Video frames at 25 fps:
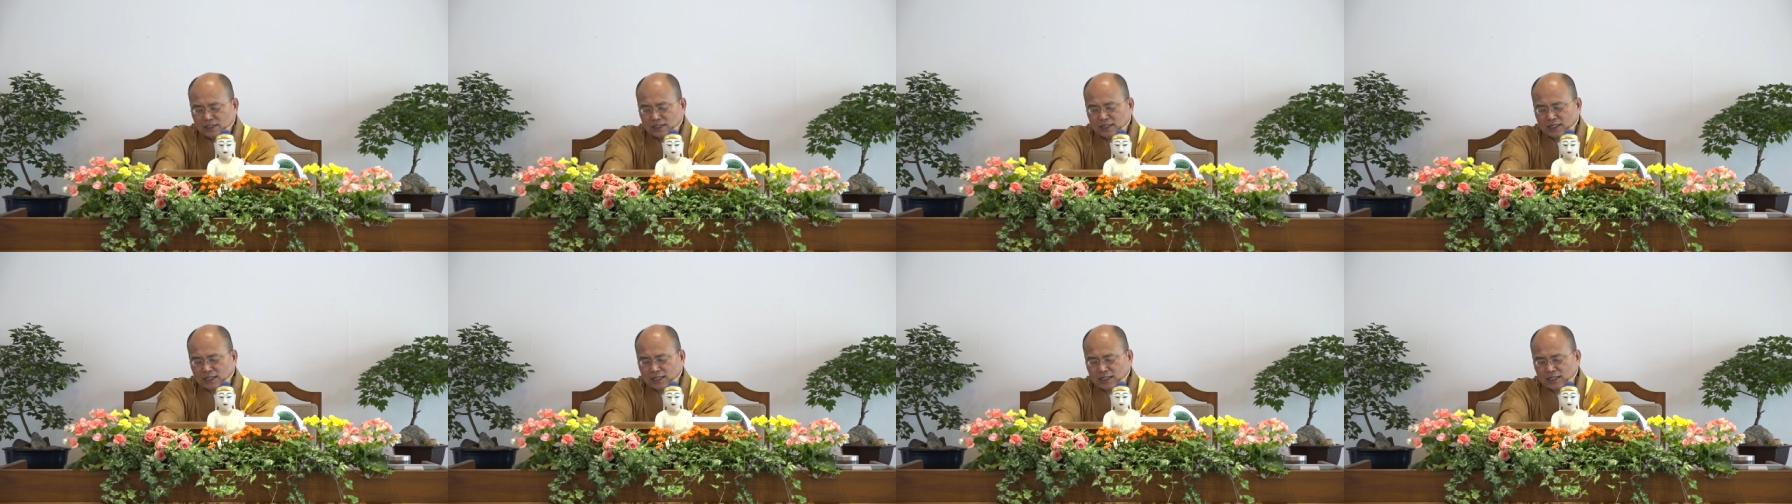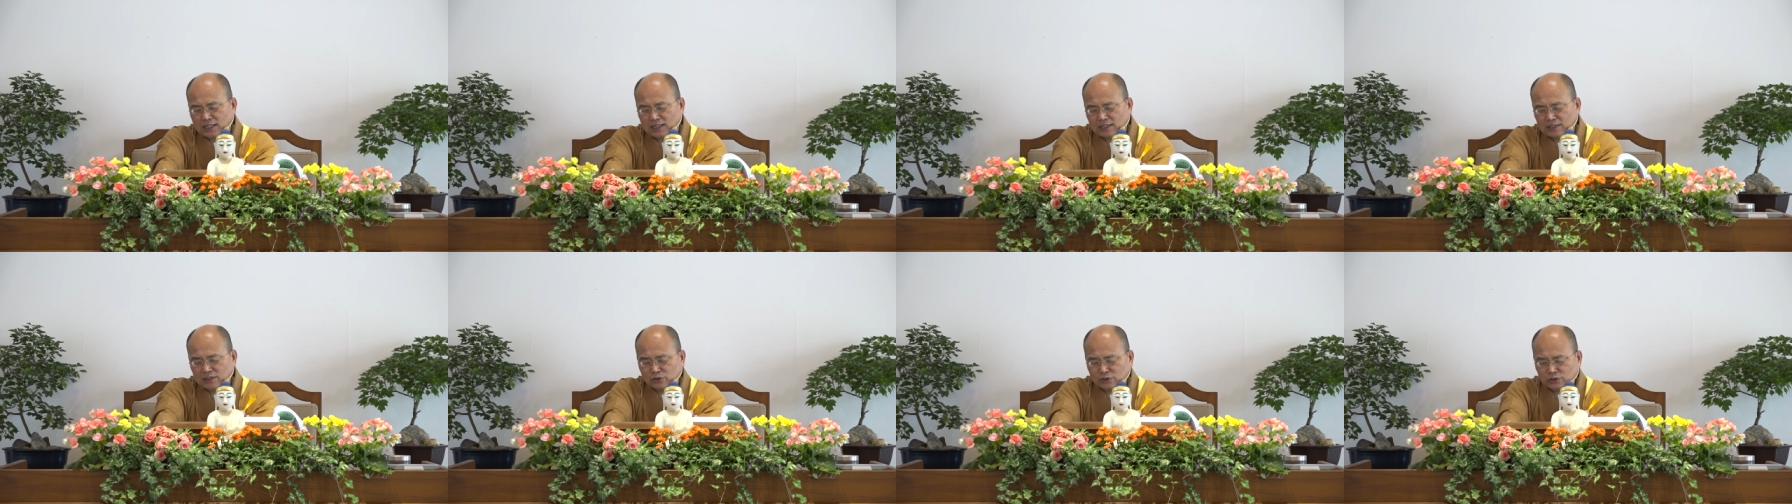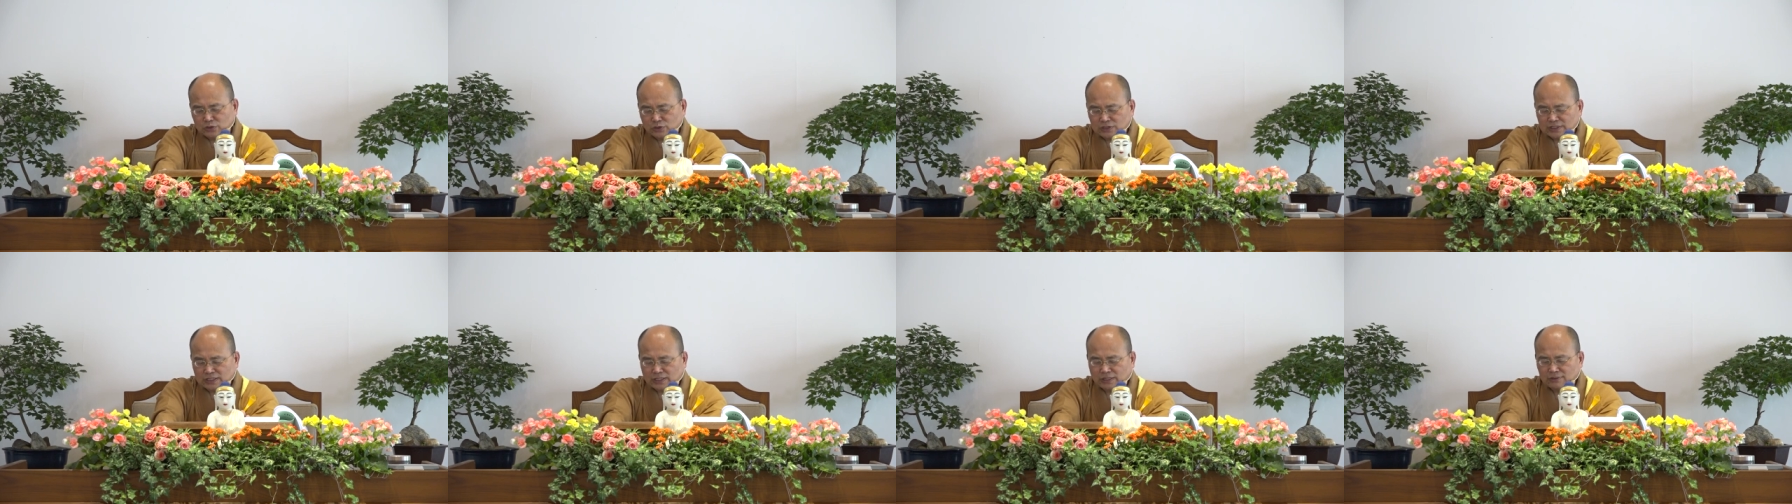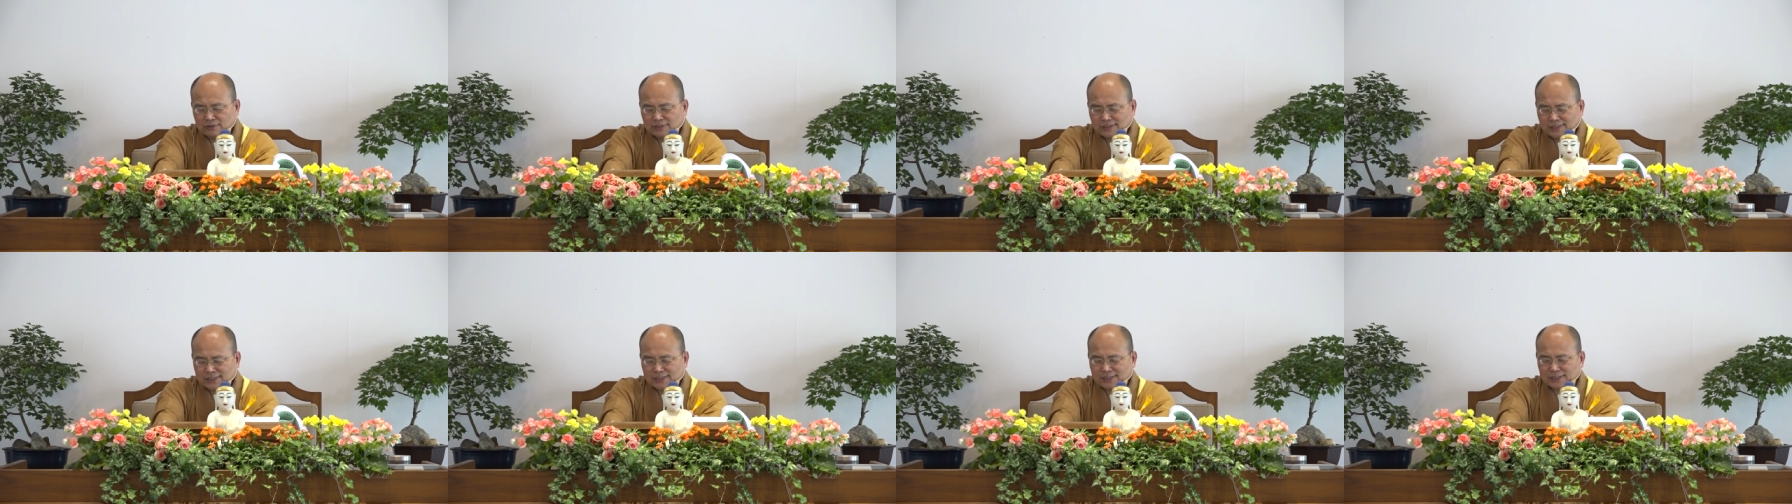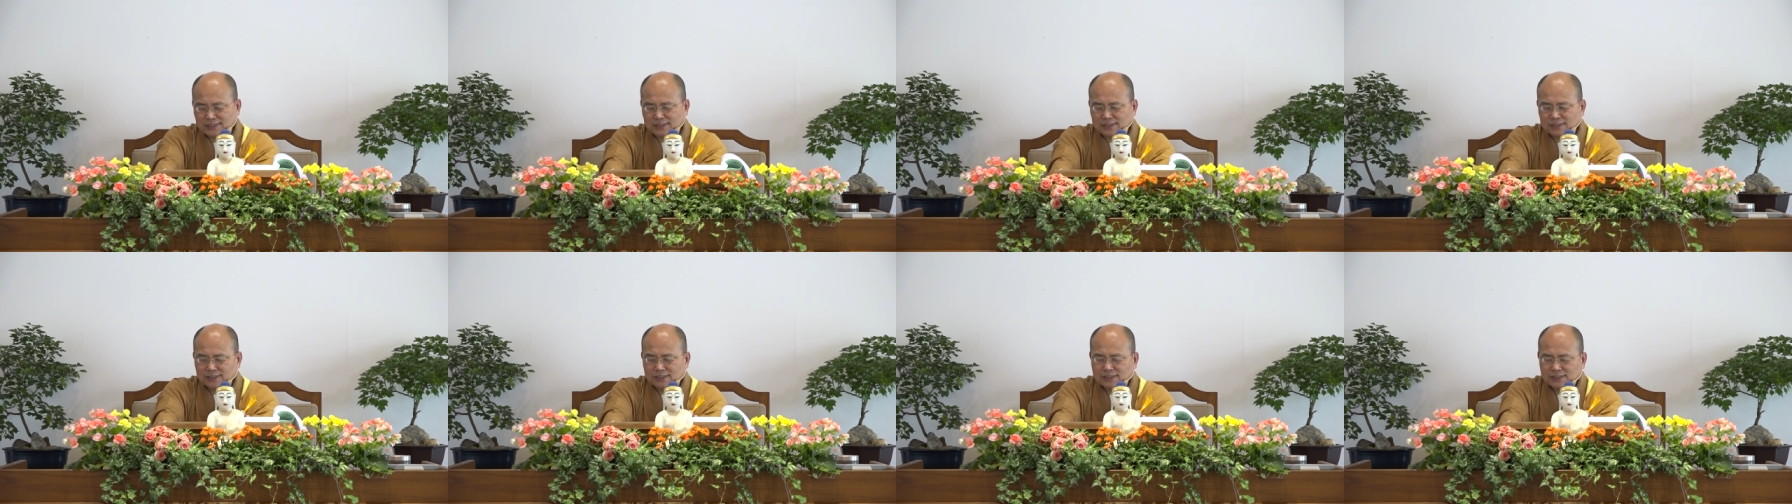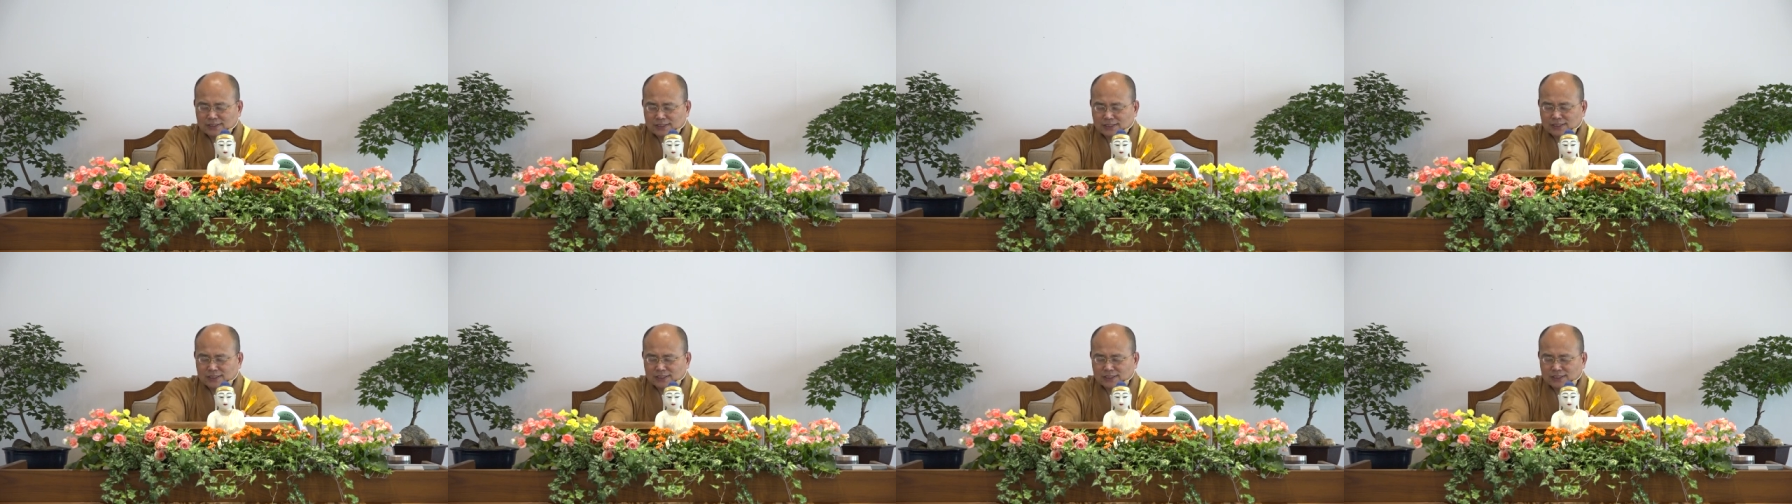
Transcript: 啊，有时候叫奇。